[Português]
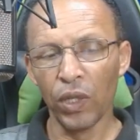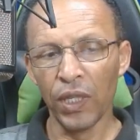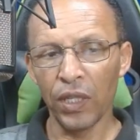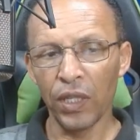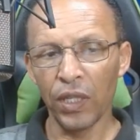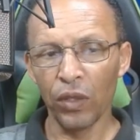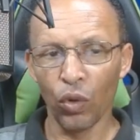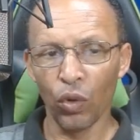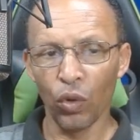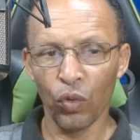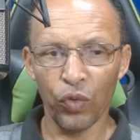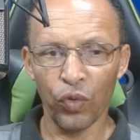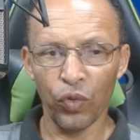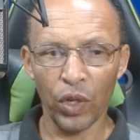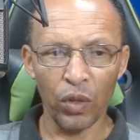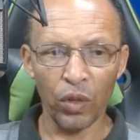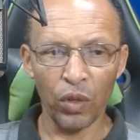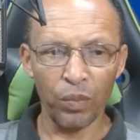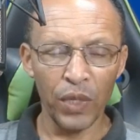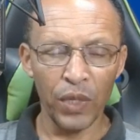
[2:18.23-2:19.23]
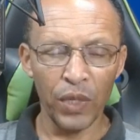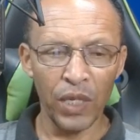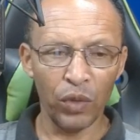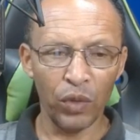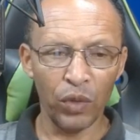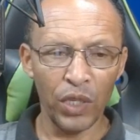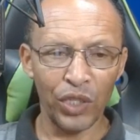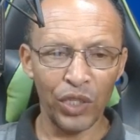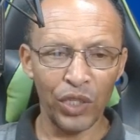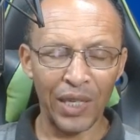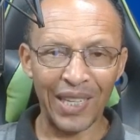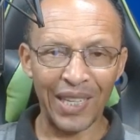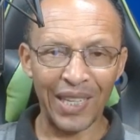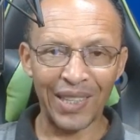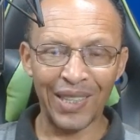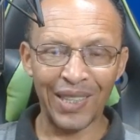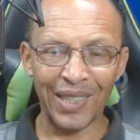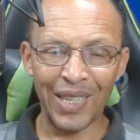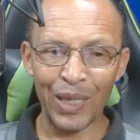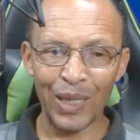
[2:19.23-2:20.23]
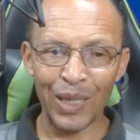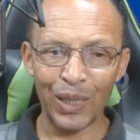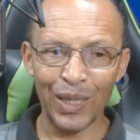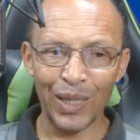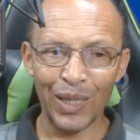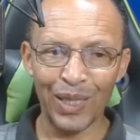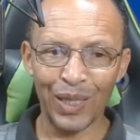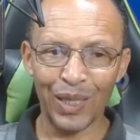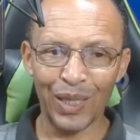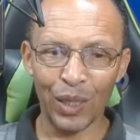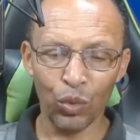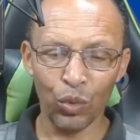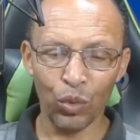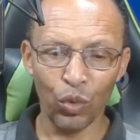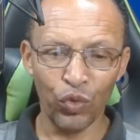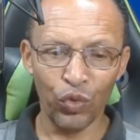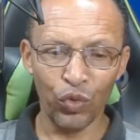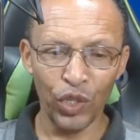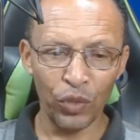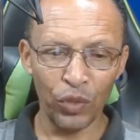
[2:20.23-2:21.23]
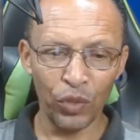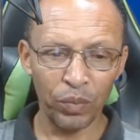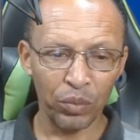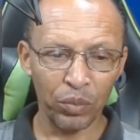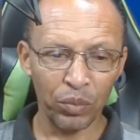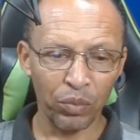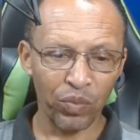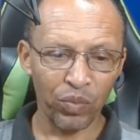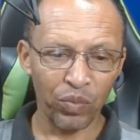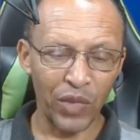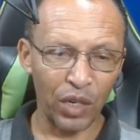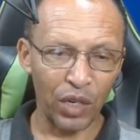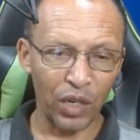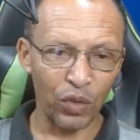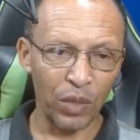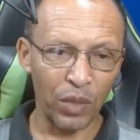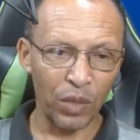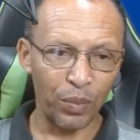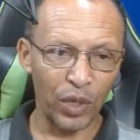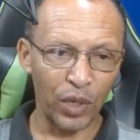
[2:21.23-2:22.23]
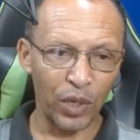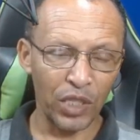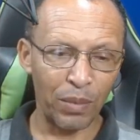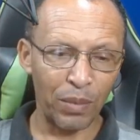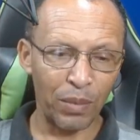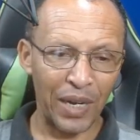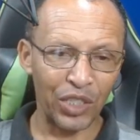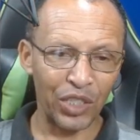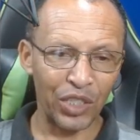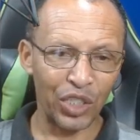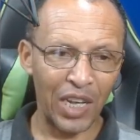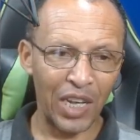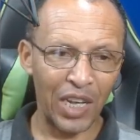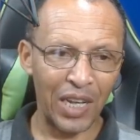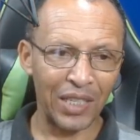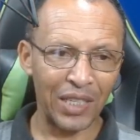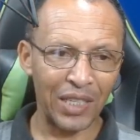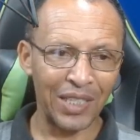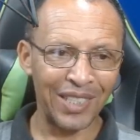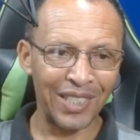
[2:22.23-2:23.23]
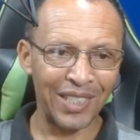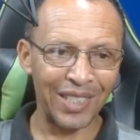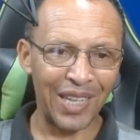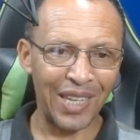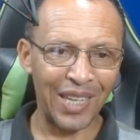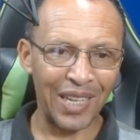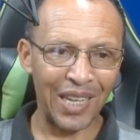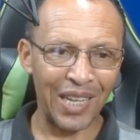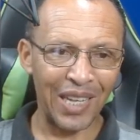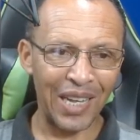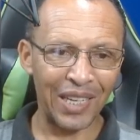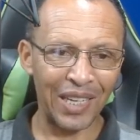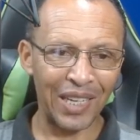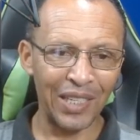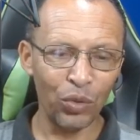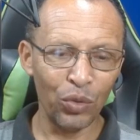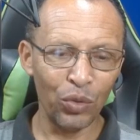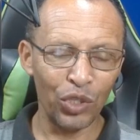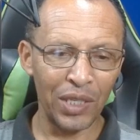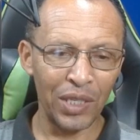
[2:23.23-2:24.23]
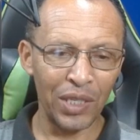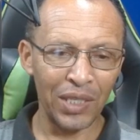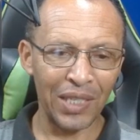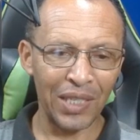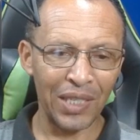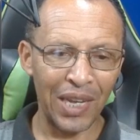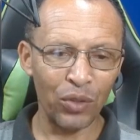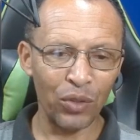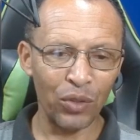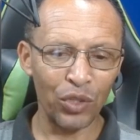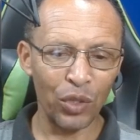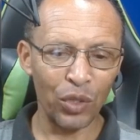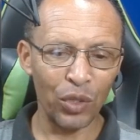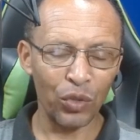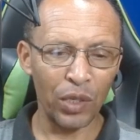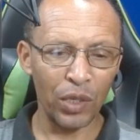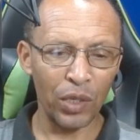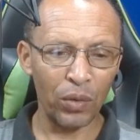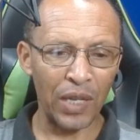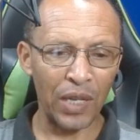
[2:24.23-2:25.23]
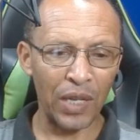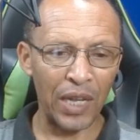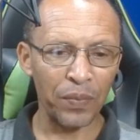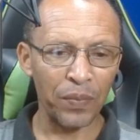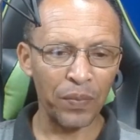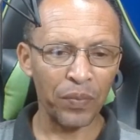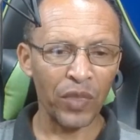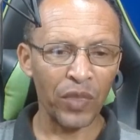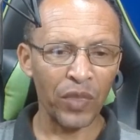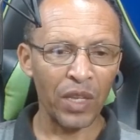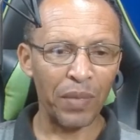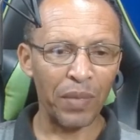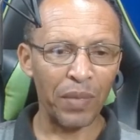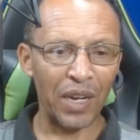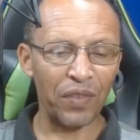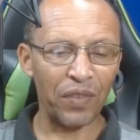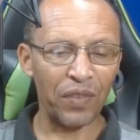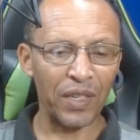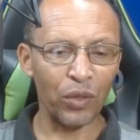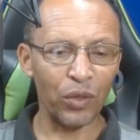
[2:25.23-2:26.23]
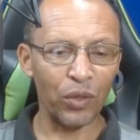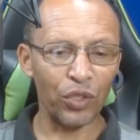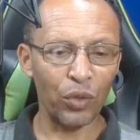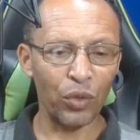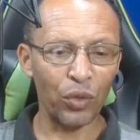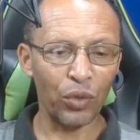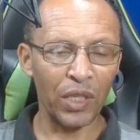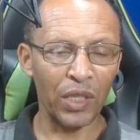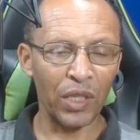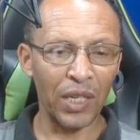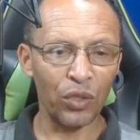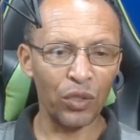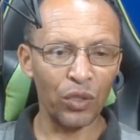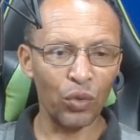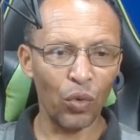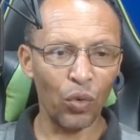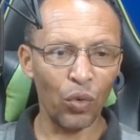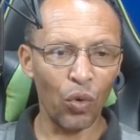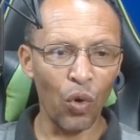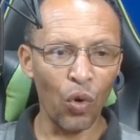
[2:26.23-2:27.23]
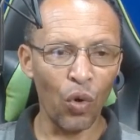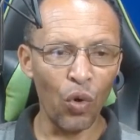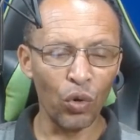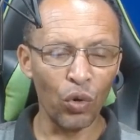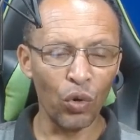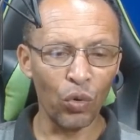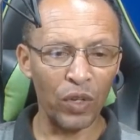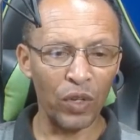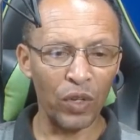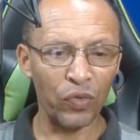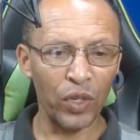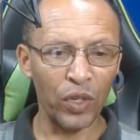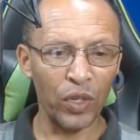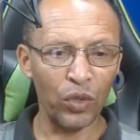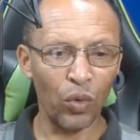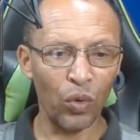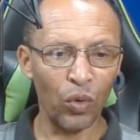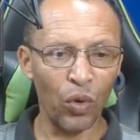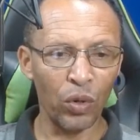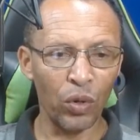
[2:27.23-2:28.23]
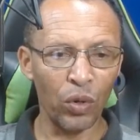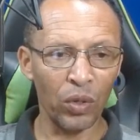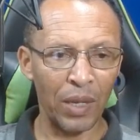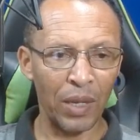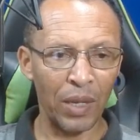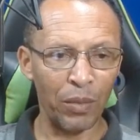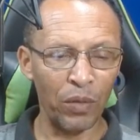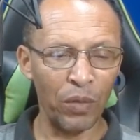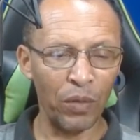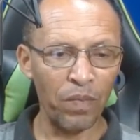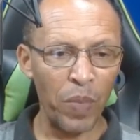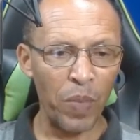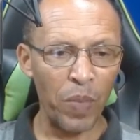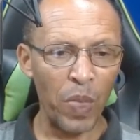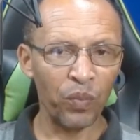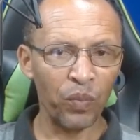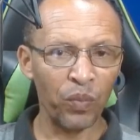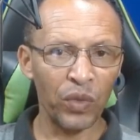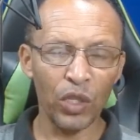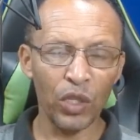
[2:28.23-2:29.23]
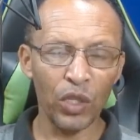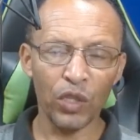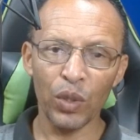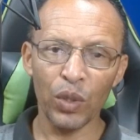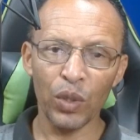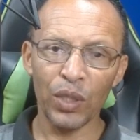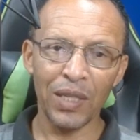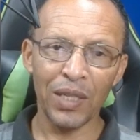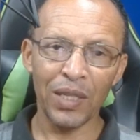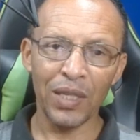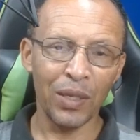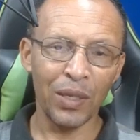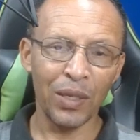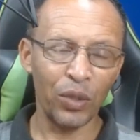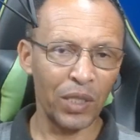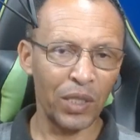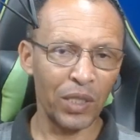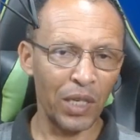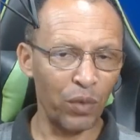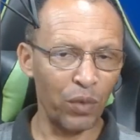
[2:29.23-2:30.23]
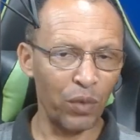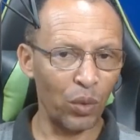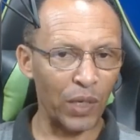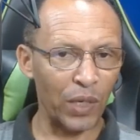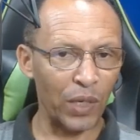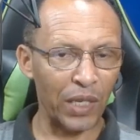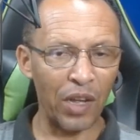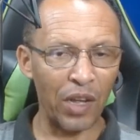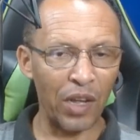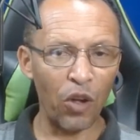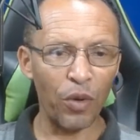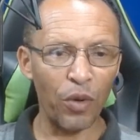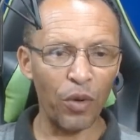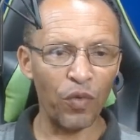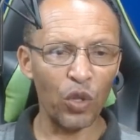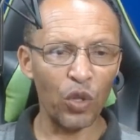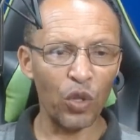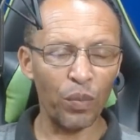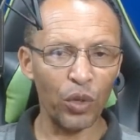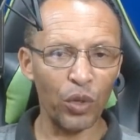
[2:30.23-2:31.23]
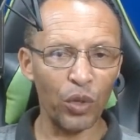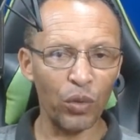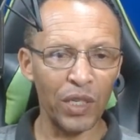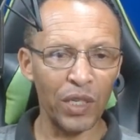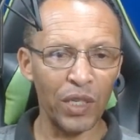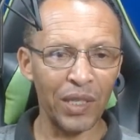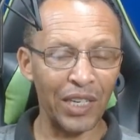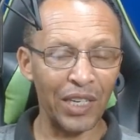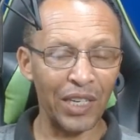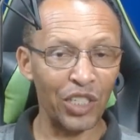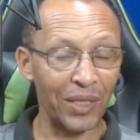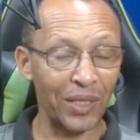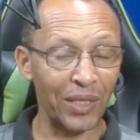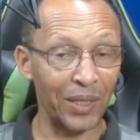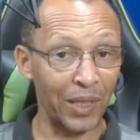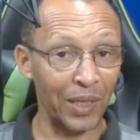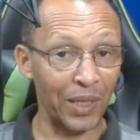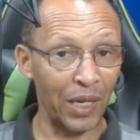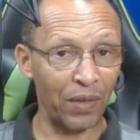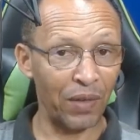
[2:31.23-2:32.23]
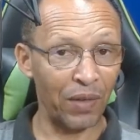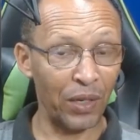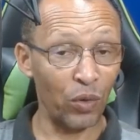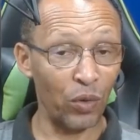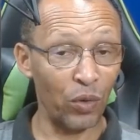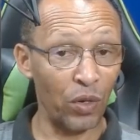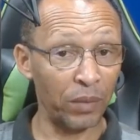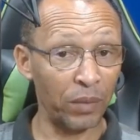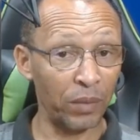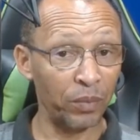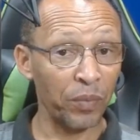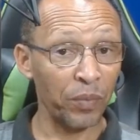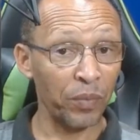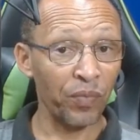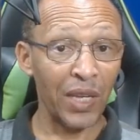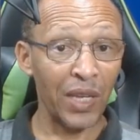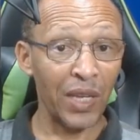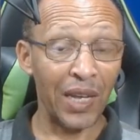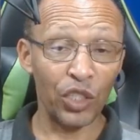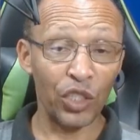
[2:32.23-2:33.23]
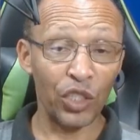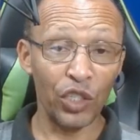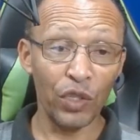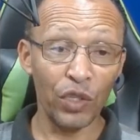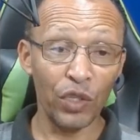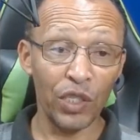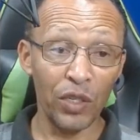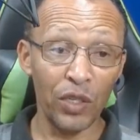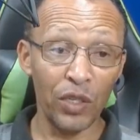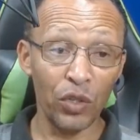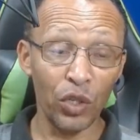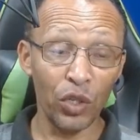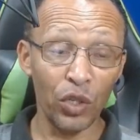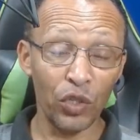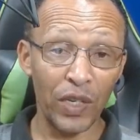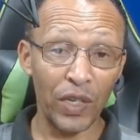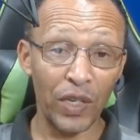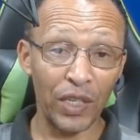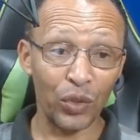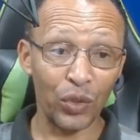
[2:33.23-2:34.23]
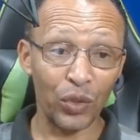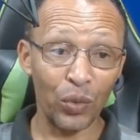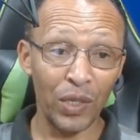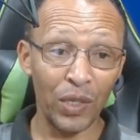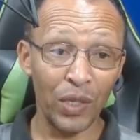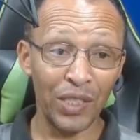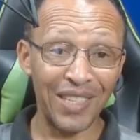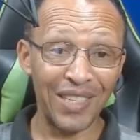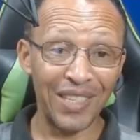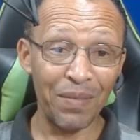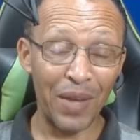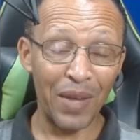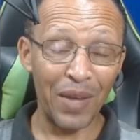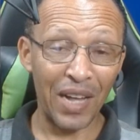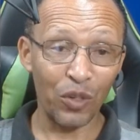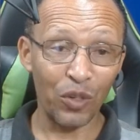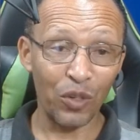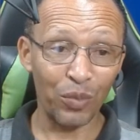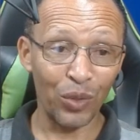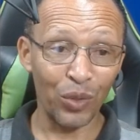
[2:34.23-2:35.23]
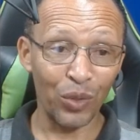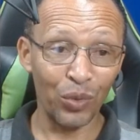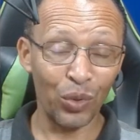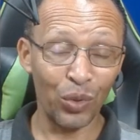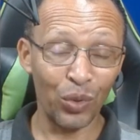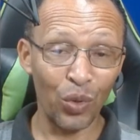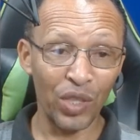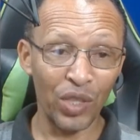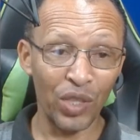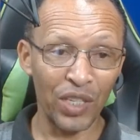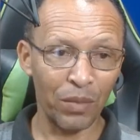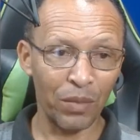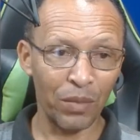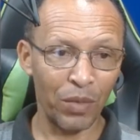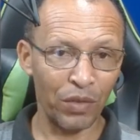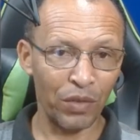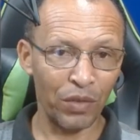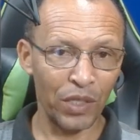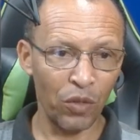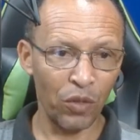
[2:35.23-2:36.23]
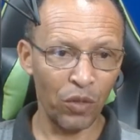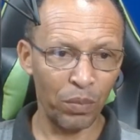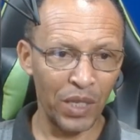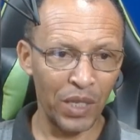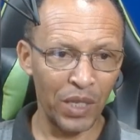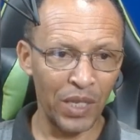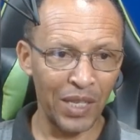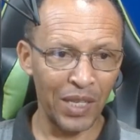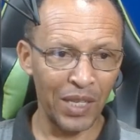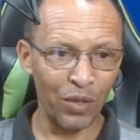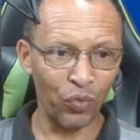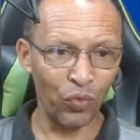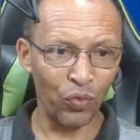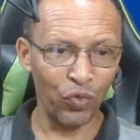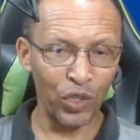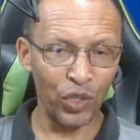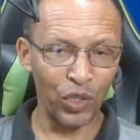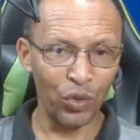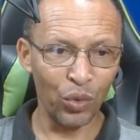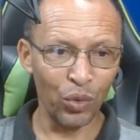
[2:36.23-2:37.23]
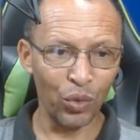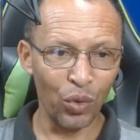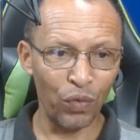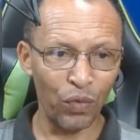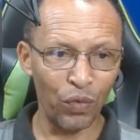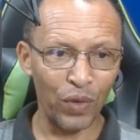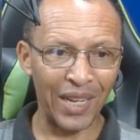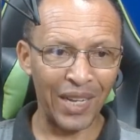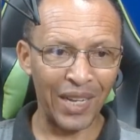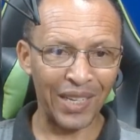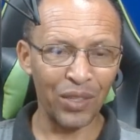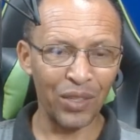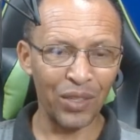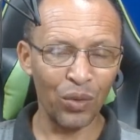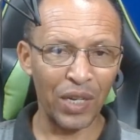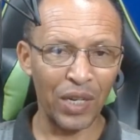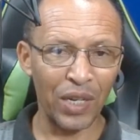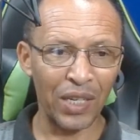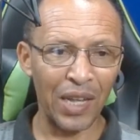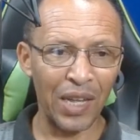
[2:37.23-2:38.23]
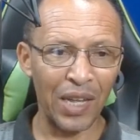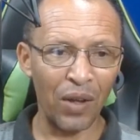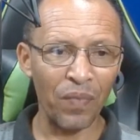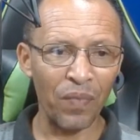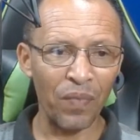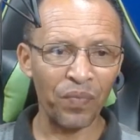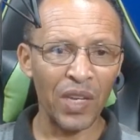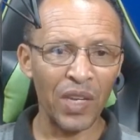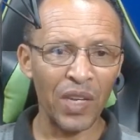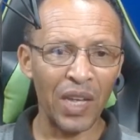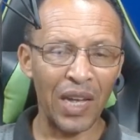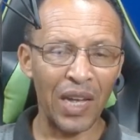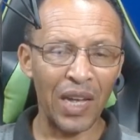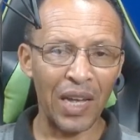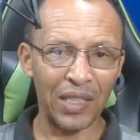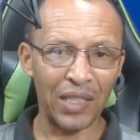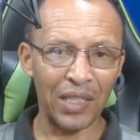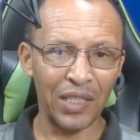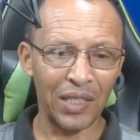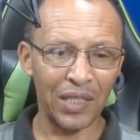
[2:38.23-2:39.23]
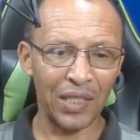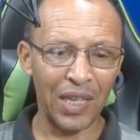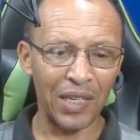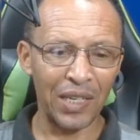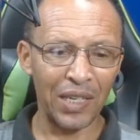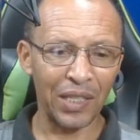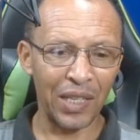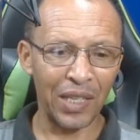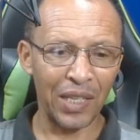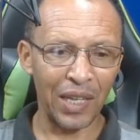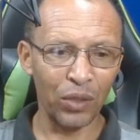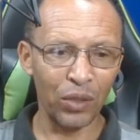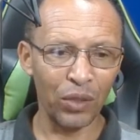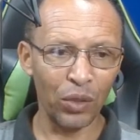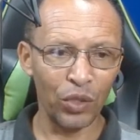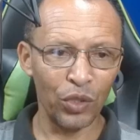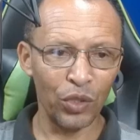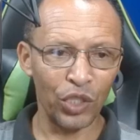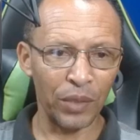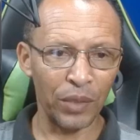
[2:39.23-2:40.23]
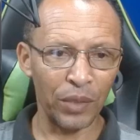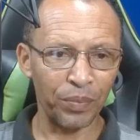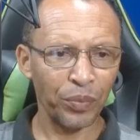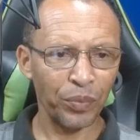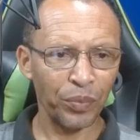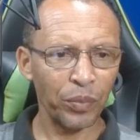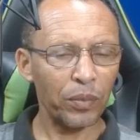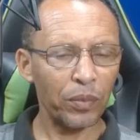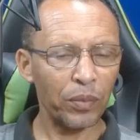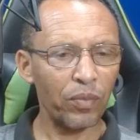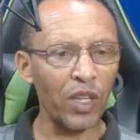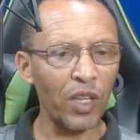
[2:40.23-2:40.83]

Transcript: E o link do Photopia eu vou deixar na descrição do vídeo, para que você possa baixar e instalar e utilizar no seu celular para fazer o seu texto ouro, com efeito ouro, tá bom? Então, se você ainda não se inscreveu no canal, aproveita a oportunidade, já se inscreva agora. Ativa o sininho de notificações e marque a opção todas, para você não perder nenhum vídeo novo aqui do canal Art Design Tecnologia.